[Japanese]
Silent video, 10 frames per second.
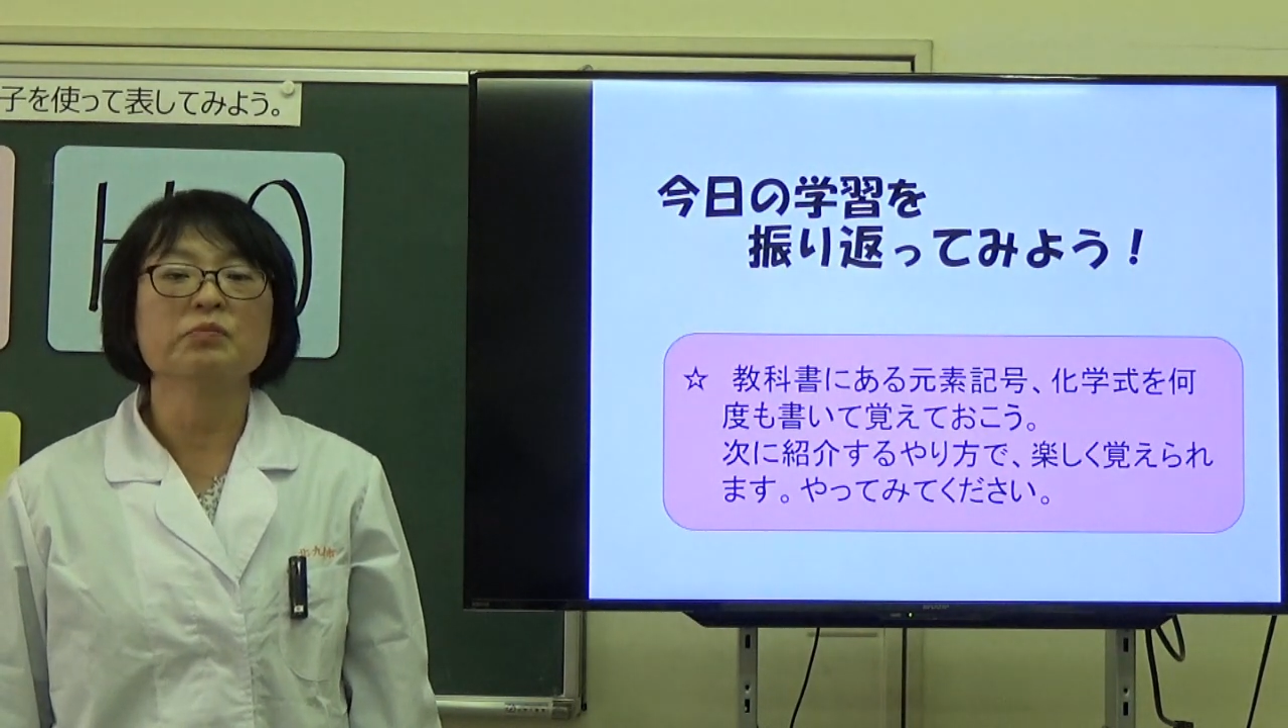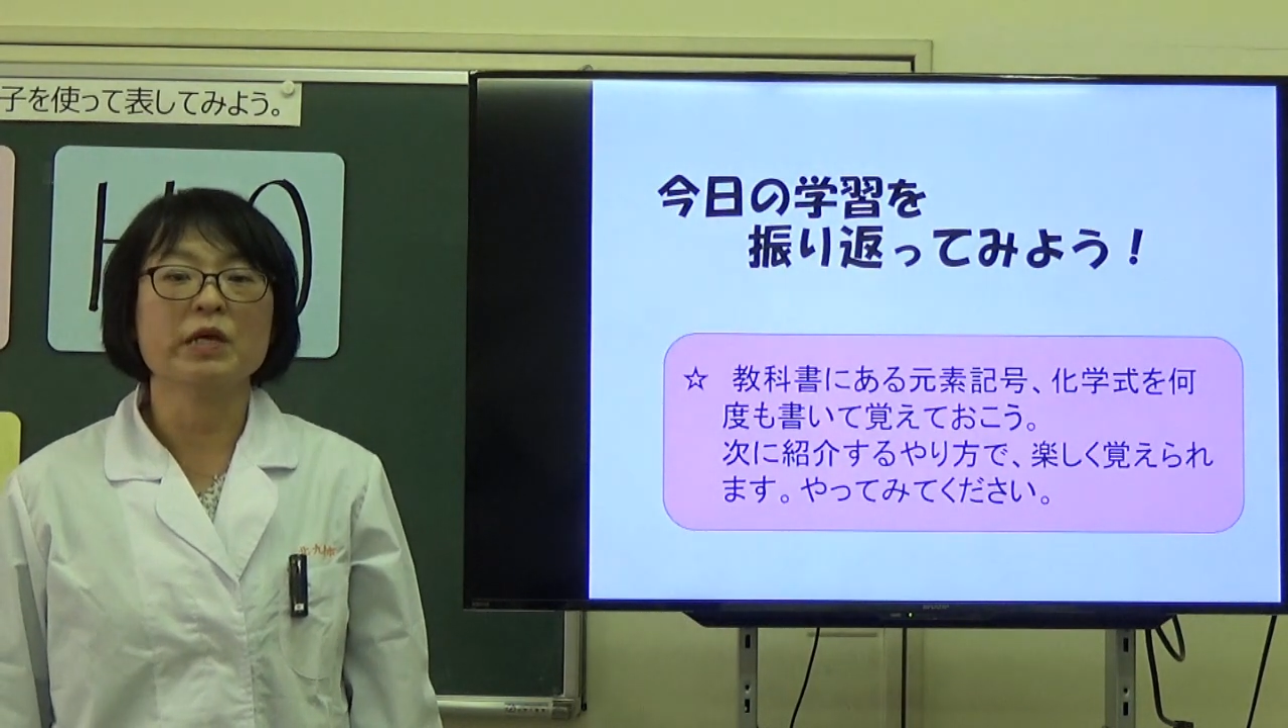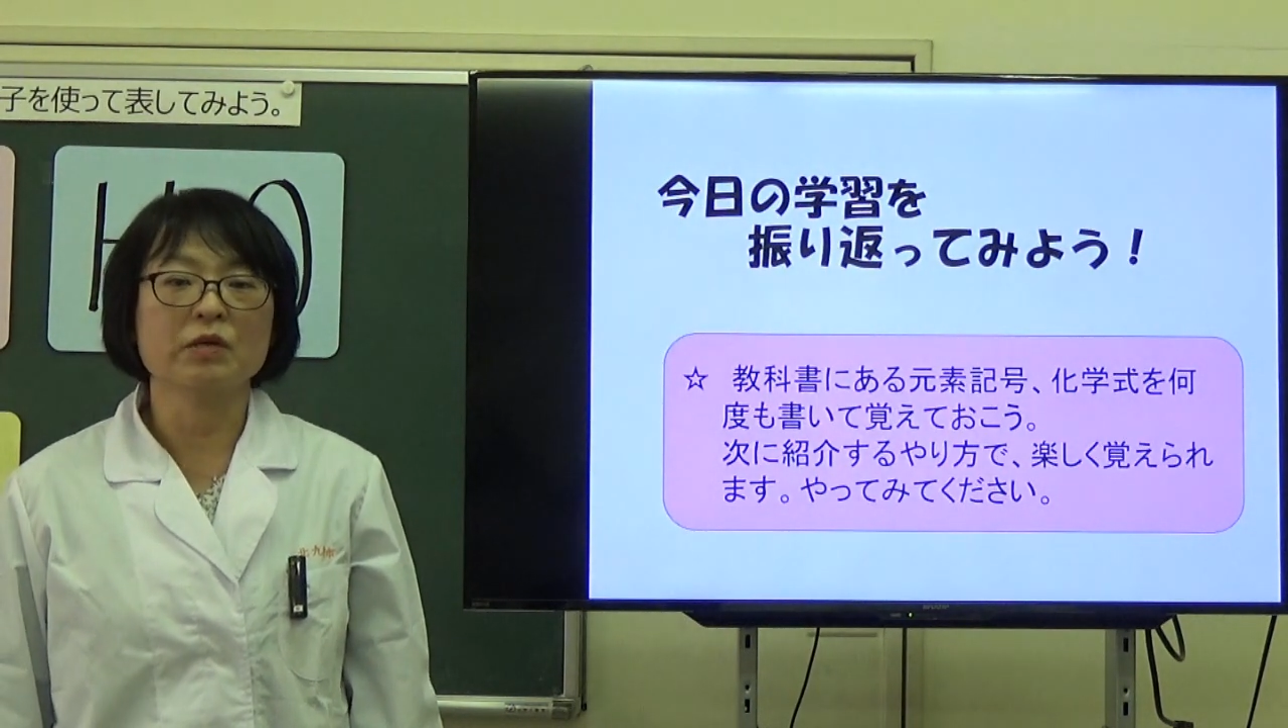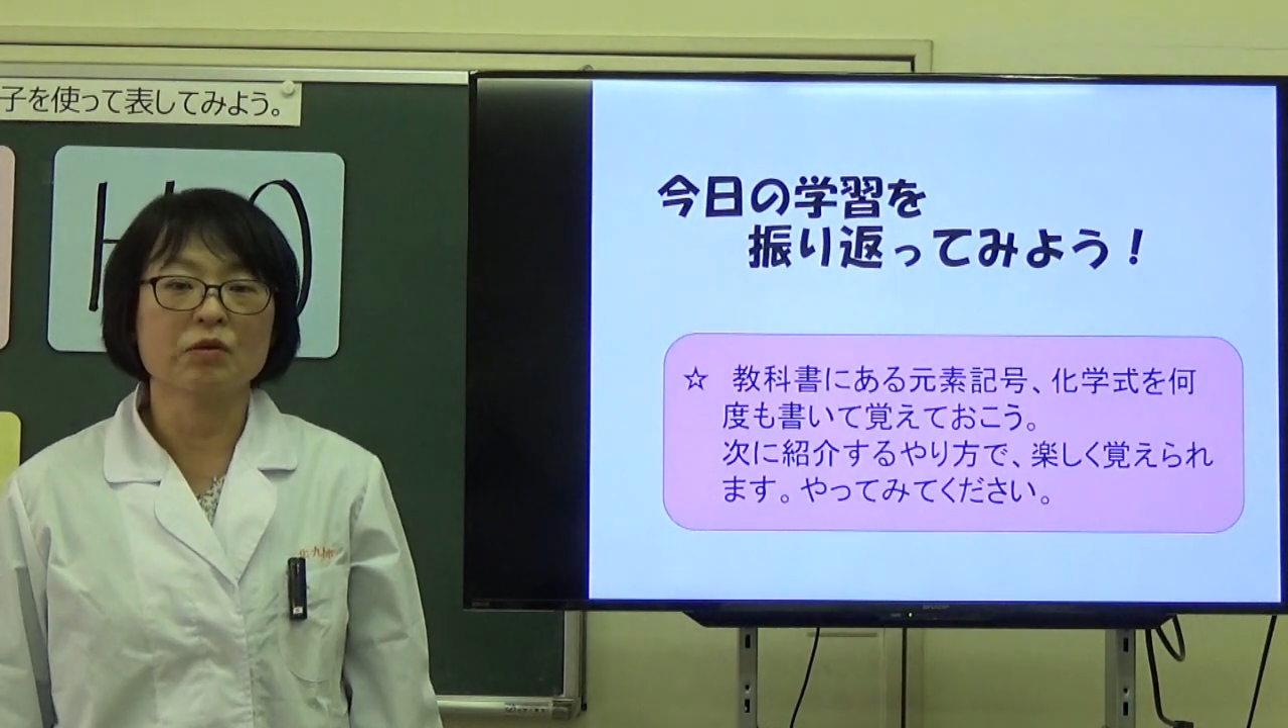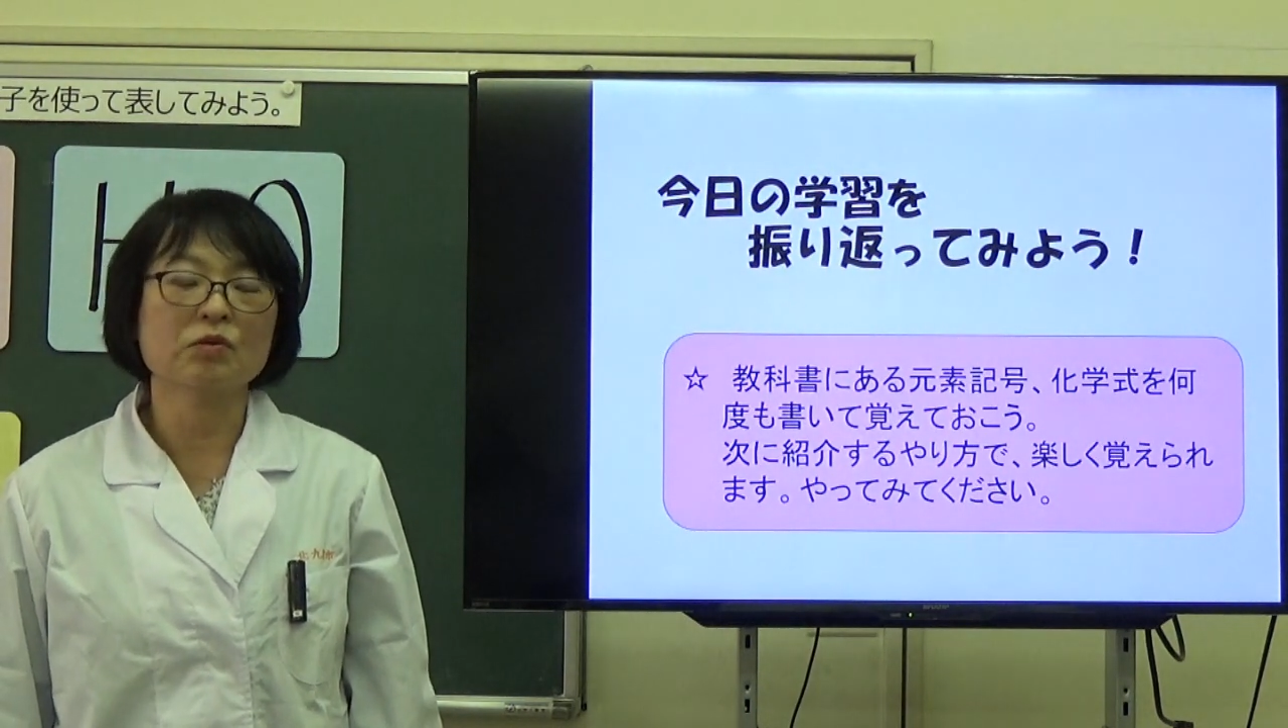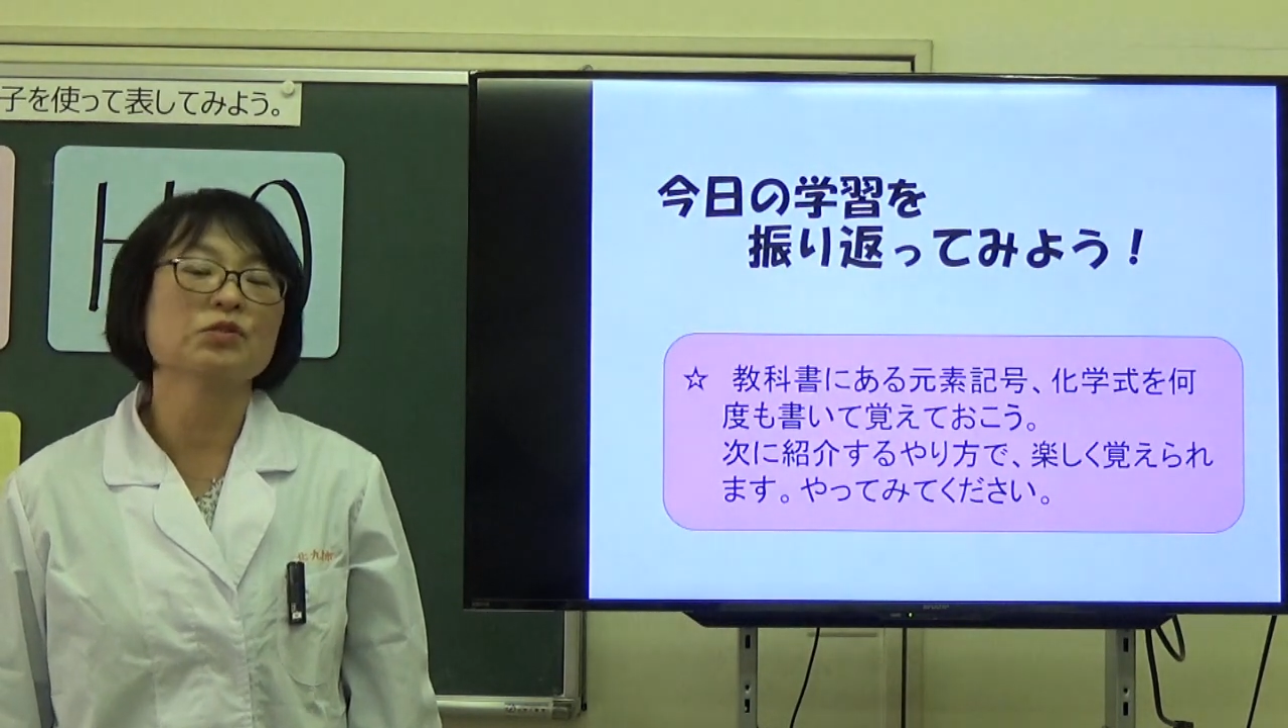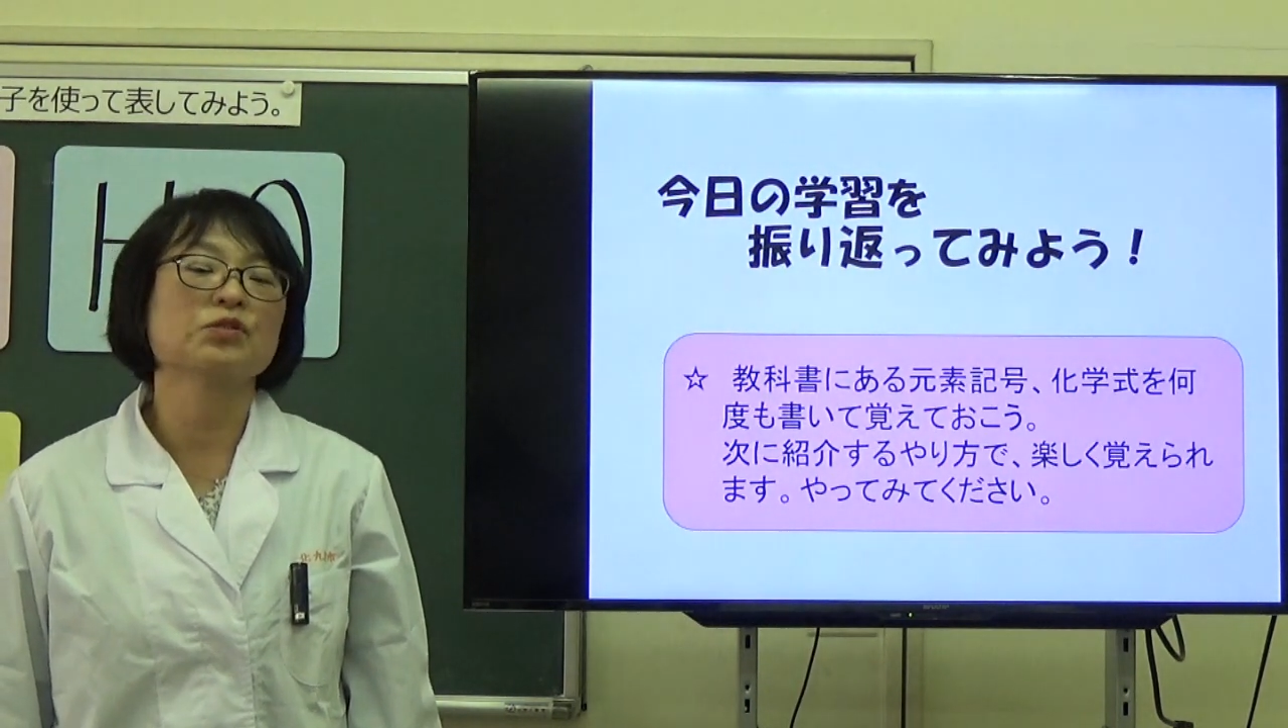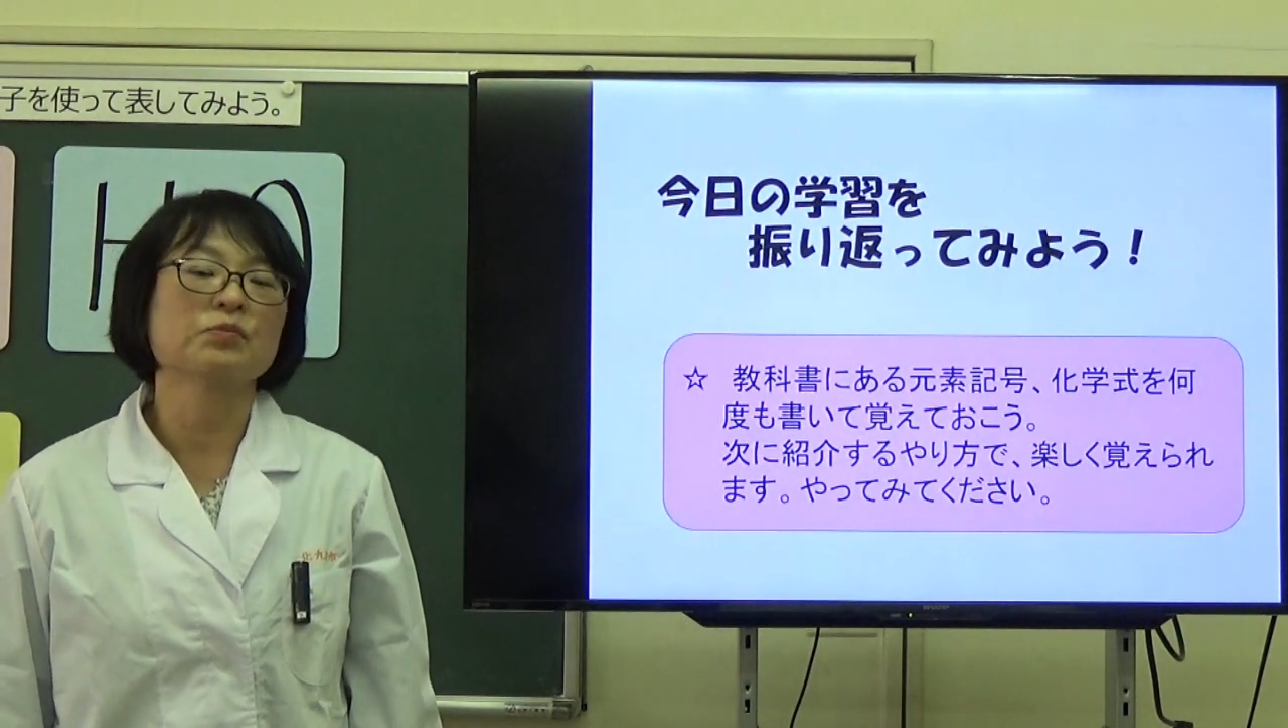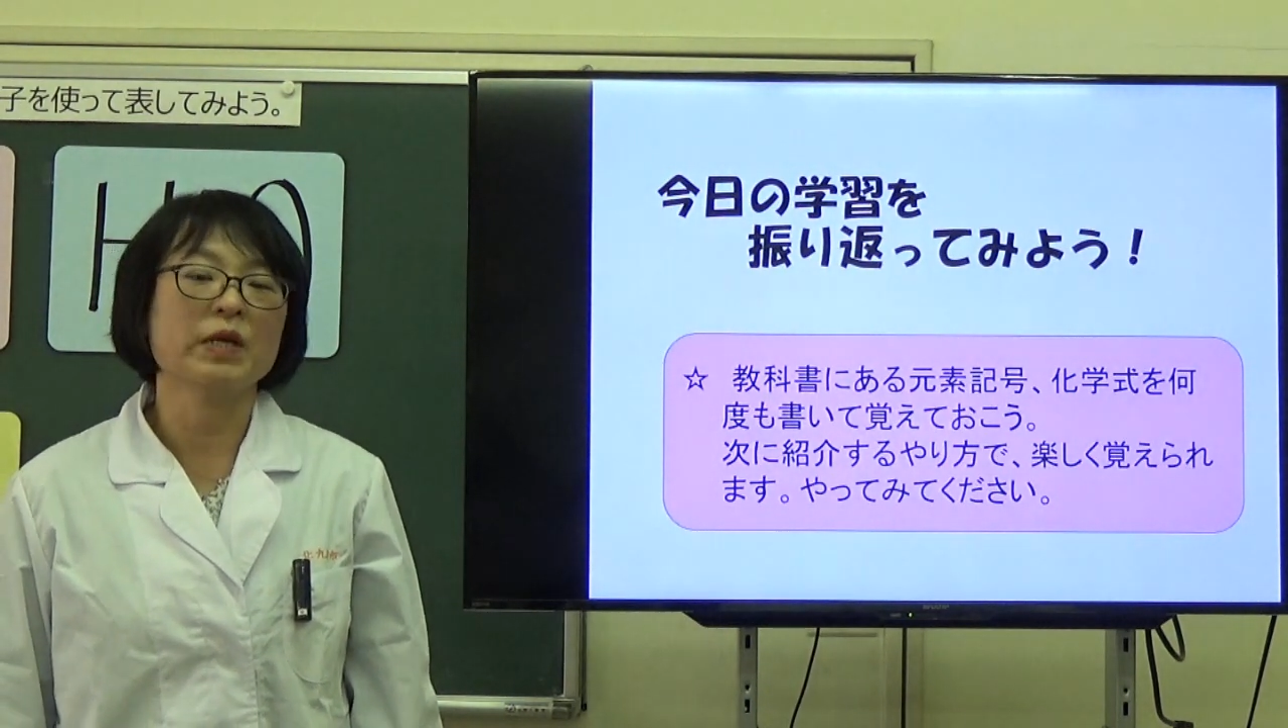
勉強を進